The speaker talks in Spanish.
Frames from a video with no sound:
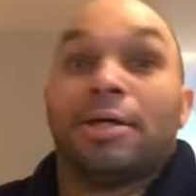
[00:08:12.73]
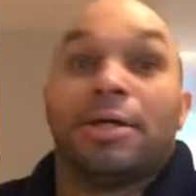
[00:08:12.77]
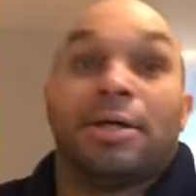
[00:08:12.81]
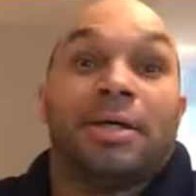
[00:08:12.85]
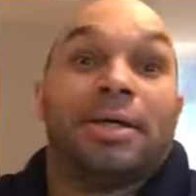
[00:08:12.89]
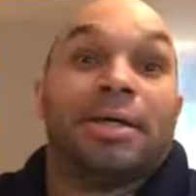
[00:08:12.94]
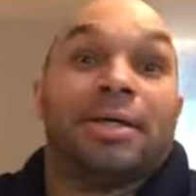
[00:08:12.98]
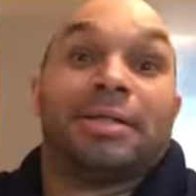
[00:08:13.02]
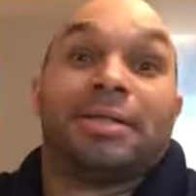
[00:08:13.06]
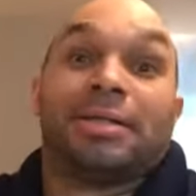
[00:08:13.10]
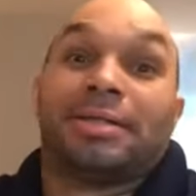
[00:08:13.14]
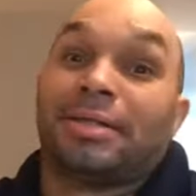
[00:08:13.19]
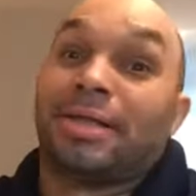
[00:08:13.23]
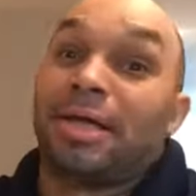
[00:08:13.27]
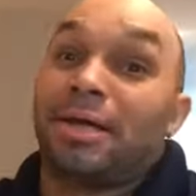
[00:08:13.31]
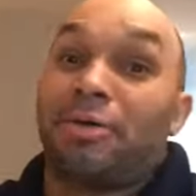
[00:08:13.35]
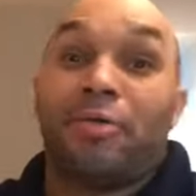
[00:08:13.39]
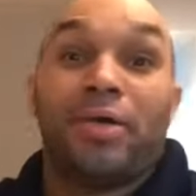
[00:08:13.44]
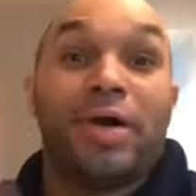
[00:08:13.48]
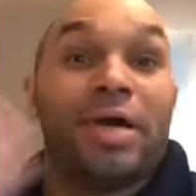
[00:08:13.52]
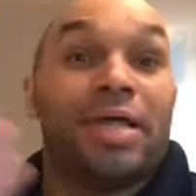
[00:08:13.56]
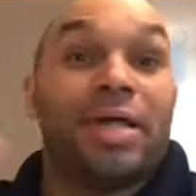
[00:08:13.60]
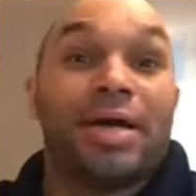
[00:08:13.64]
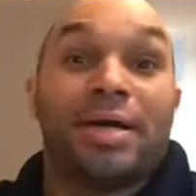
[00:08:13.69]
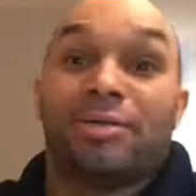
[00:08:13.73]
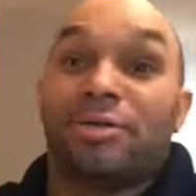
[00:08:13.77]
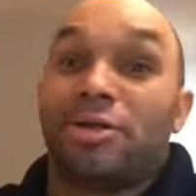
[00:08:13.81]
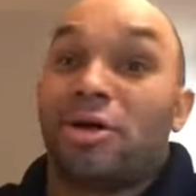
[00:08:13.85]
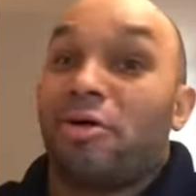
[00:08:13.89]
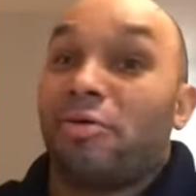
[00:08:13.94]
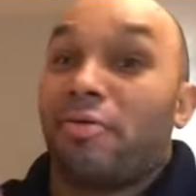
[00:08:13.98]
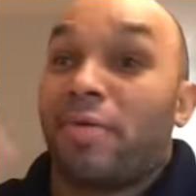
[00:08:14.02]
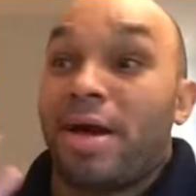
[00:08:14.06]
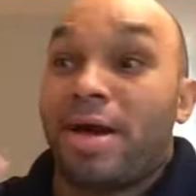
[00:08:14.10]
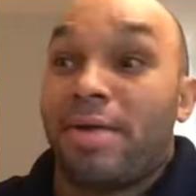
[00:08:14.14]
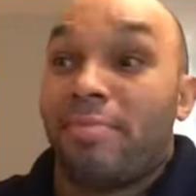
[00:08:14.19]
Se cuidan,
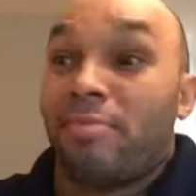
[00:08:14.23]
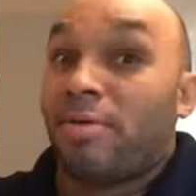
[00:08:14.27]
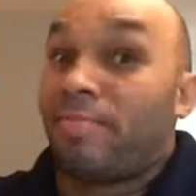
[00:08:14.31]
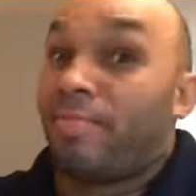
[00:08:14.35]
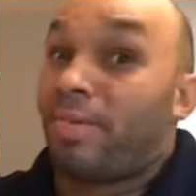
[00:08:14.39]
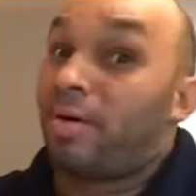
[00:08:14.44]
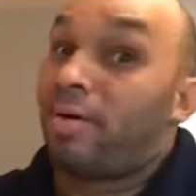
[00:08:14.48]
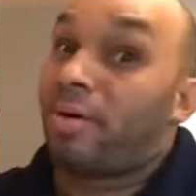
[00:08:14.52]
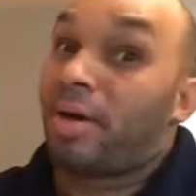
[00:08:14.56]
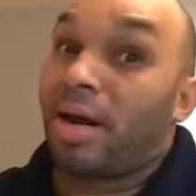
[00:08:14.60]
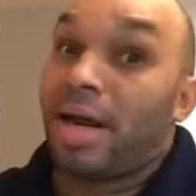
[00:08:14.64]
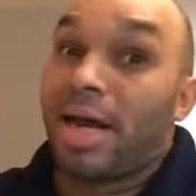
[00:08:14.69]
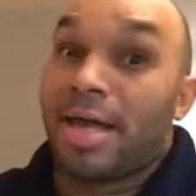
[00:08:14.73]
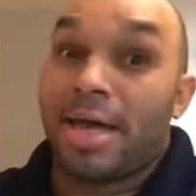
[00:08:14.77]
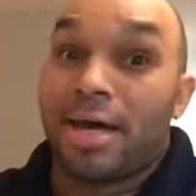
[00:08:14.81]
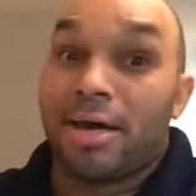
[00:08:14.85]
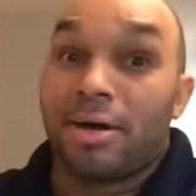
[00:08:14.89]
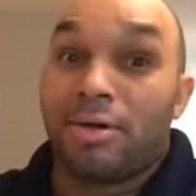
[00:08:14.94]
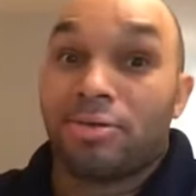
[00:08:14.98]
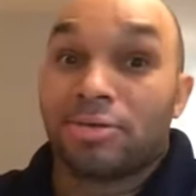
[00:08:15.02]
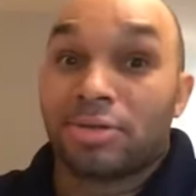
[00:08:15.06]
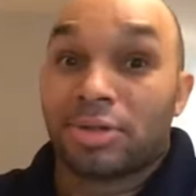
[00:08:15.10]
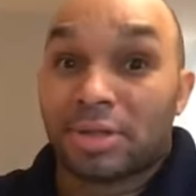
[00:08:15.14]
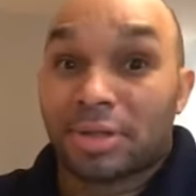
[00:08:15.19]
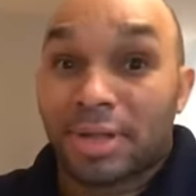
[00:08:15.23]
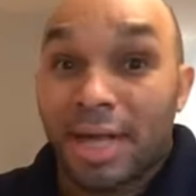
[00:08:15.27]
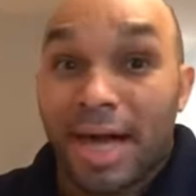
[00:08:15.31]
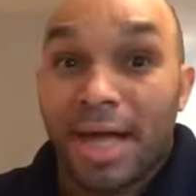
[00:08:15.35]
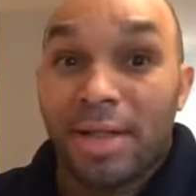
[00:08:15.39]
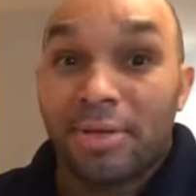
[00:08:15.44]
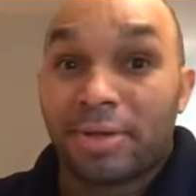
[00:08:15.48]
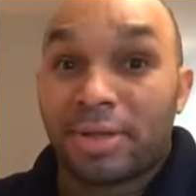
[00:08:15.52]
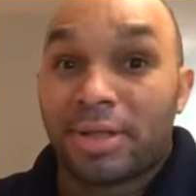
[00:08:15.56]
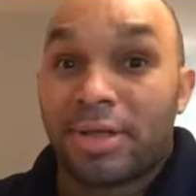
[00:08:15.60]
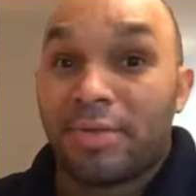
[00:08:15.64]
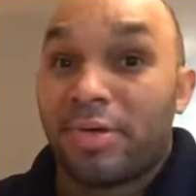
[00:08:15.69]
nos vemos. Espero que les haya
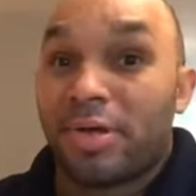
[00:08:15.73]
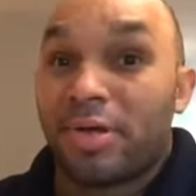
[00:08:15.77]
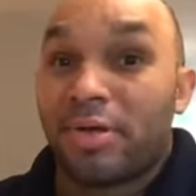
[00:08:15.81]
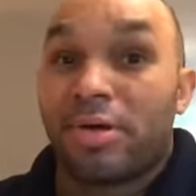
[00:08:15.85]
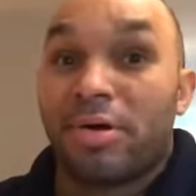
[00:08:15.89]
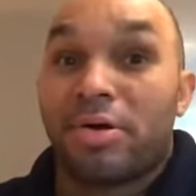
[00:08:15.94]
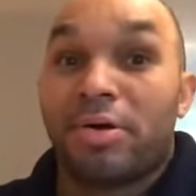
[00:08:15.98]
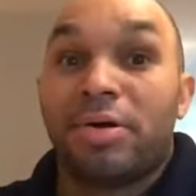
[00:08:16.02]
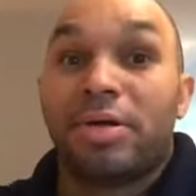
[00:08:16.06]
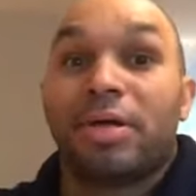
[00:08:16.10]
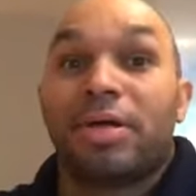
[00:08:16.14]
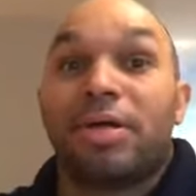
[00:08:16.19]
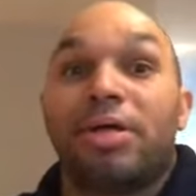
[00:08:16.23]
gustado este video de hoy.